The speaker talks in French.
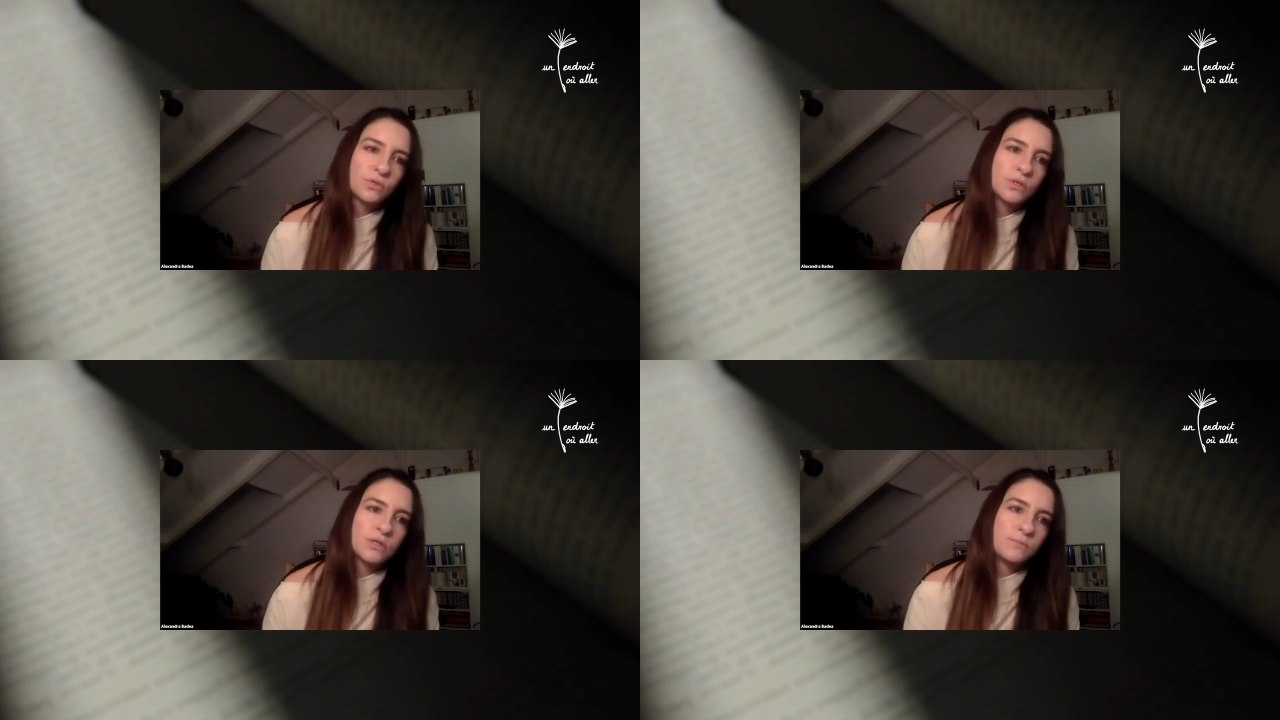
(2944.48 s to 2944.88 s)

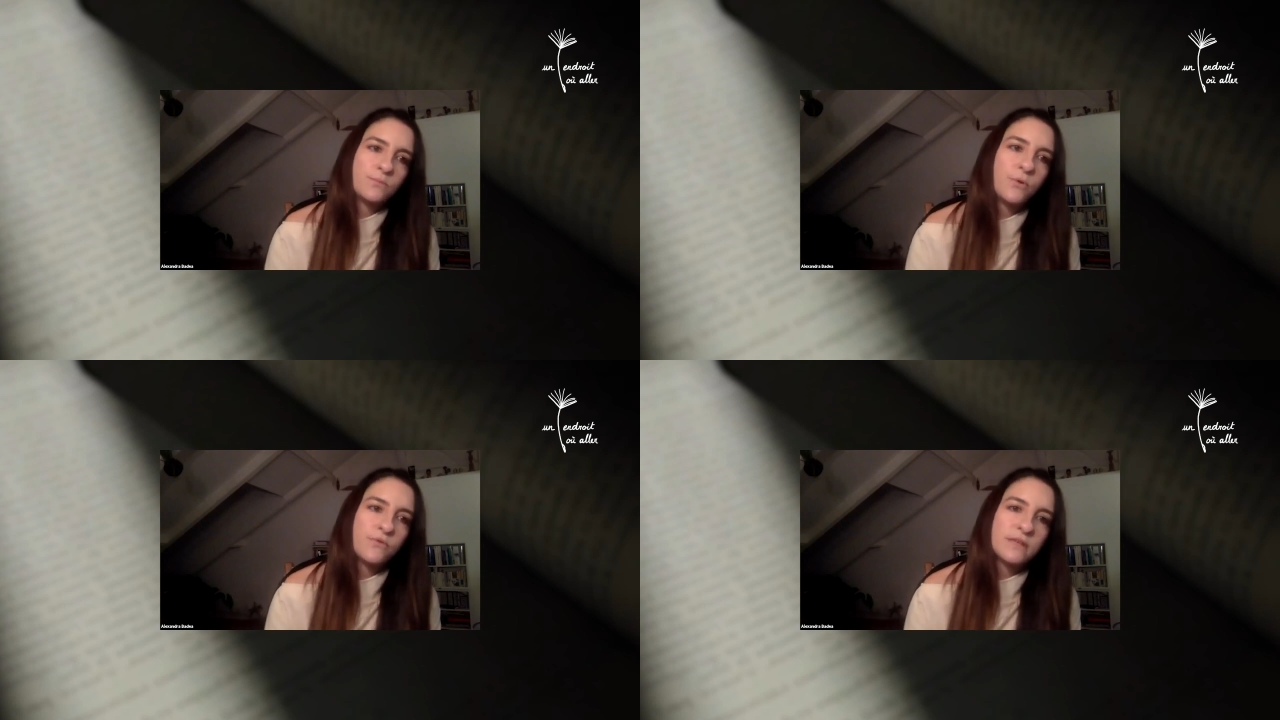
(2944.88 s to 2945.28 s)
qui
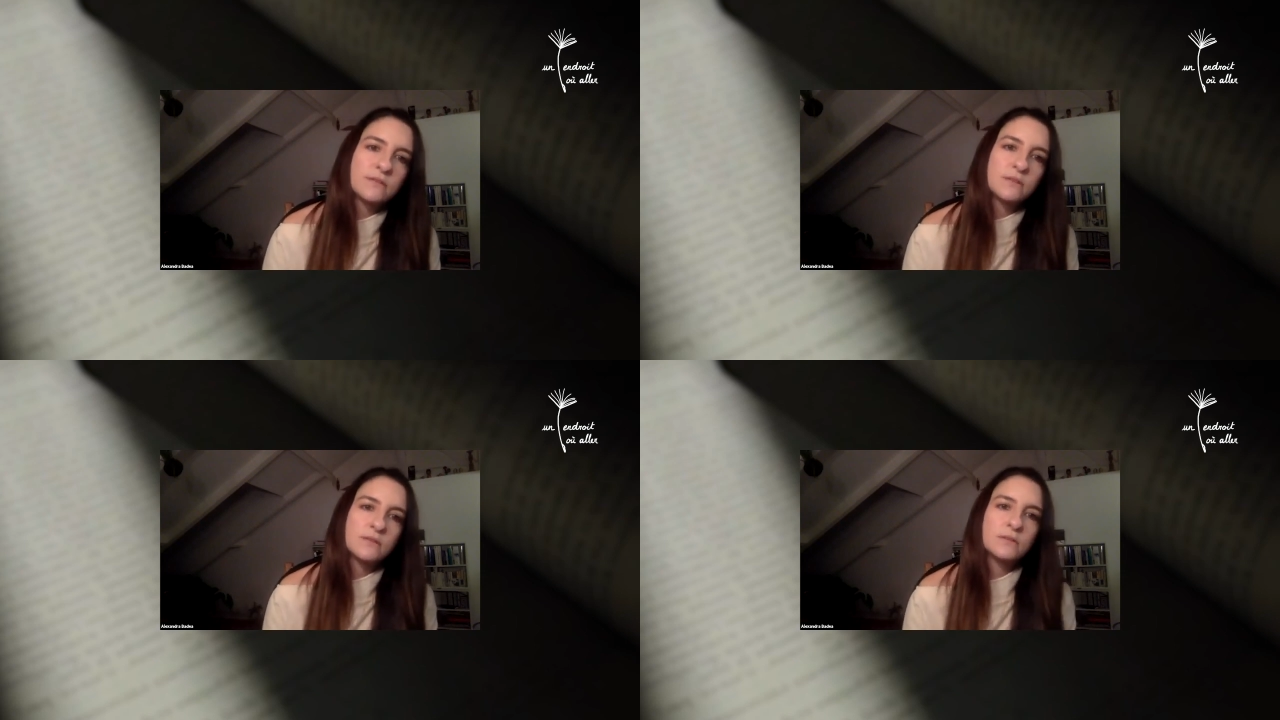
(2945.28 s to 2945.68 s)
peuvent
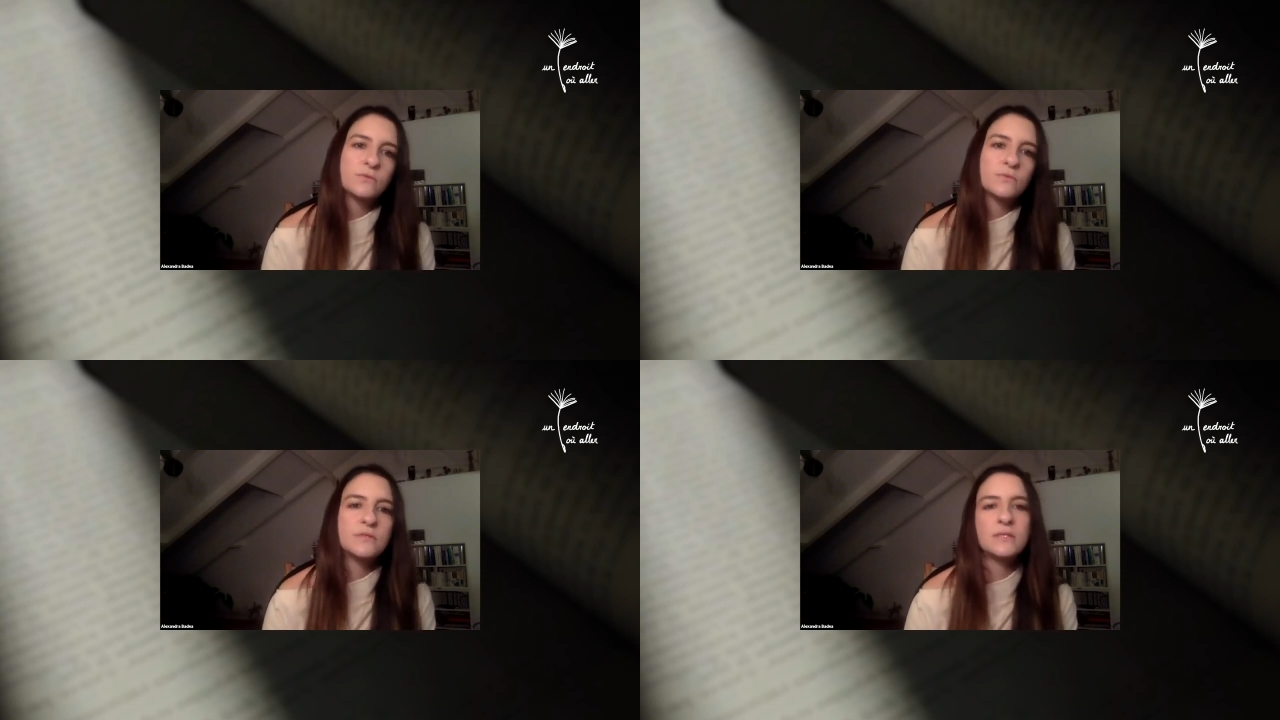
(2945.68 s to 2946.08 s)
être euh,
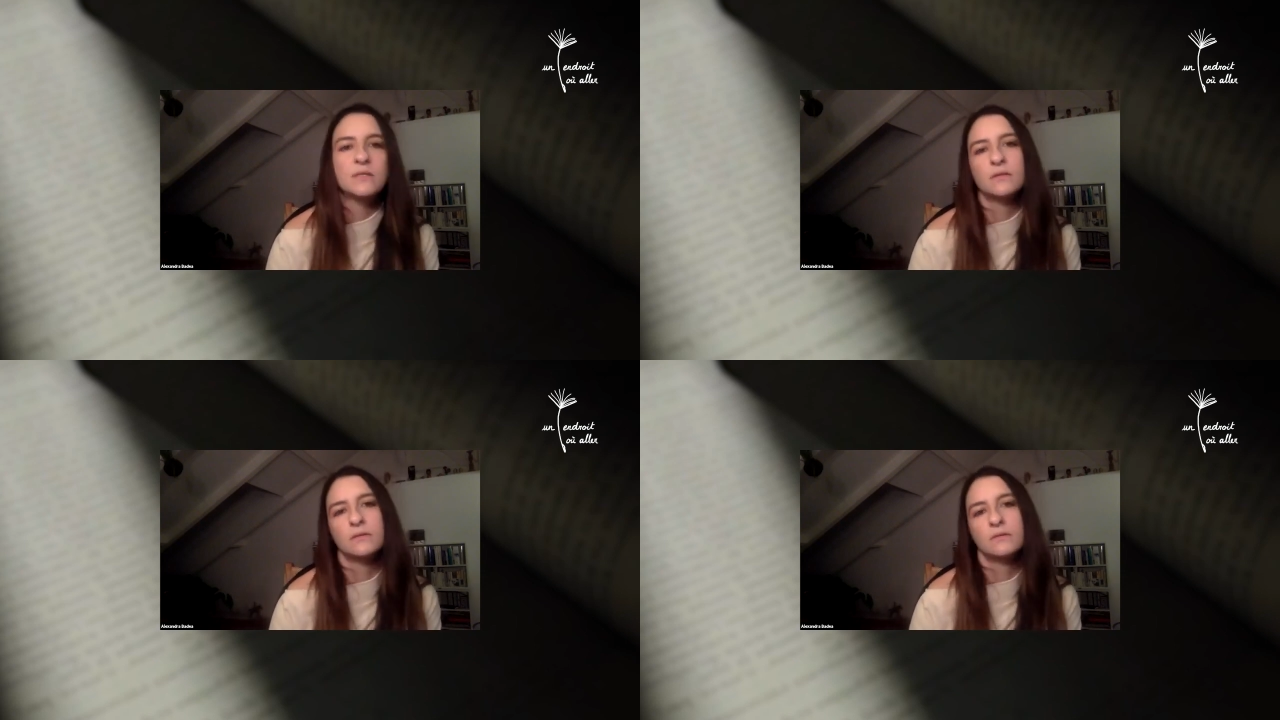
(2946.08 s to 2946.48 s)
aussi
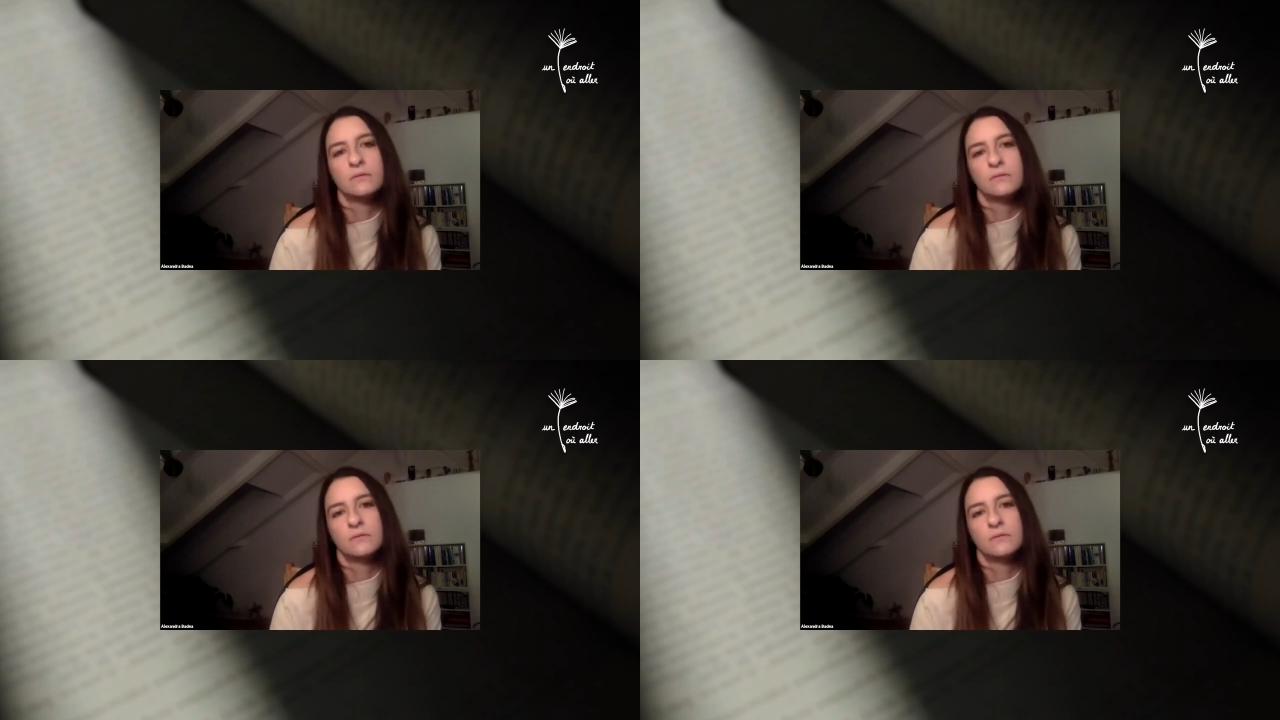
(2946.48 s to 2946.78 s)
mm.